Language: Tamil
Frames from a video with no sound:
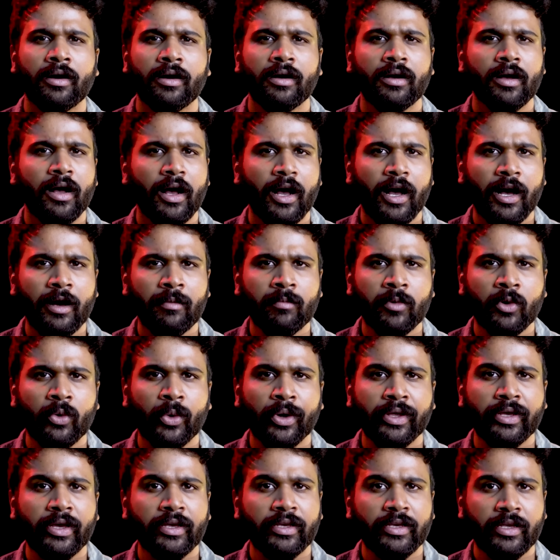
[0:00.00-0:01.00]
ஆனா
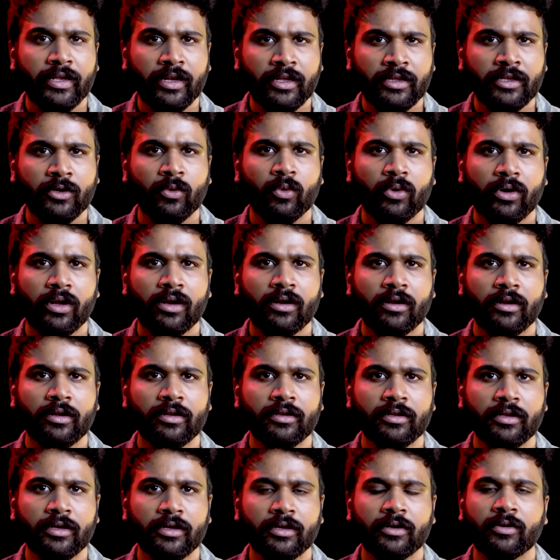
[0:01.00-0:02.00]
ஆம்பருடைய இறந்த உடல்ல
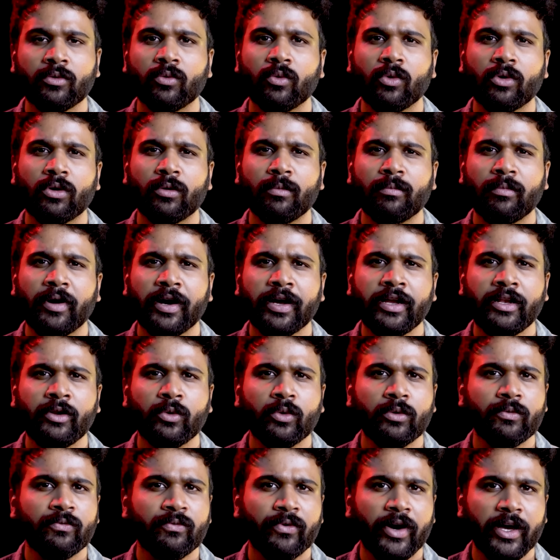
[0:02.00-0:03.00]
இருந்து ஒரு
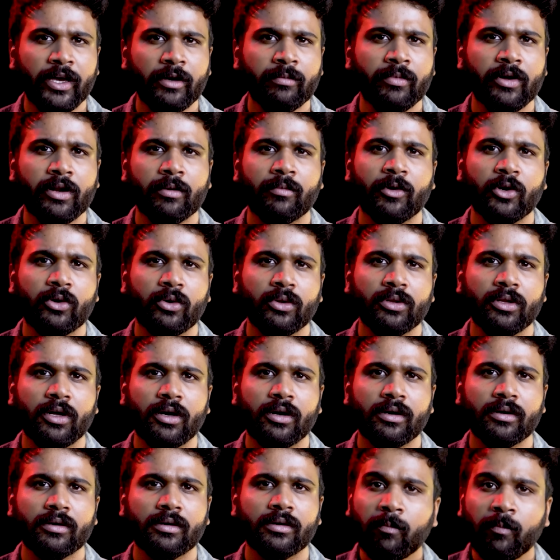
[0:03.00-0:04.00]
மைனூட் ஃபைபரை மட்டும்
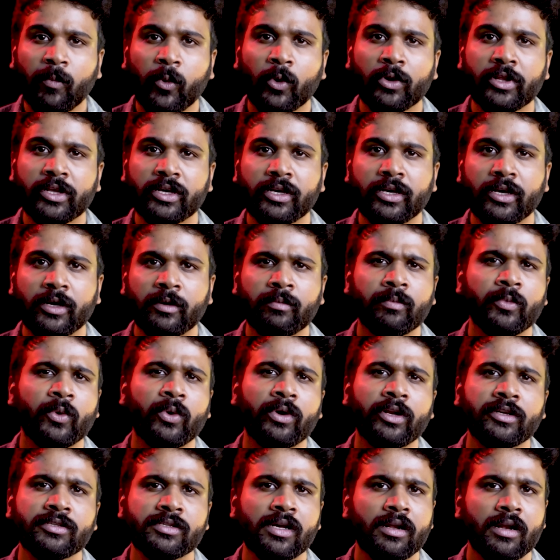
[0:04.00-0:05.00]
தான் அப்போதைக்கு
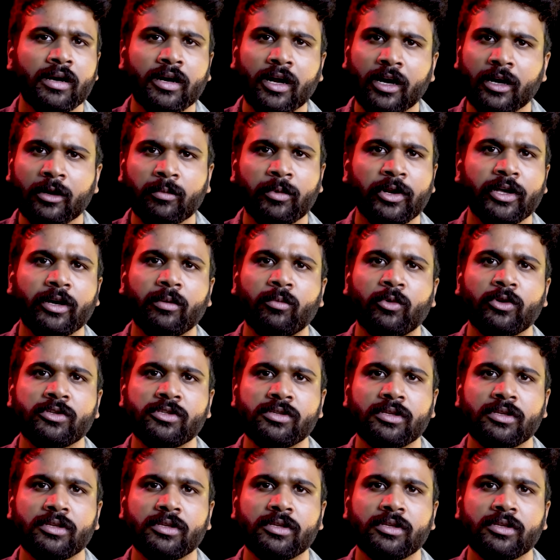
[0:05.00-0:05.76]
போலீஸால கண்டுபிடிக்க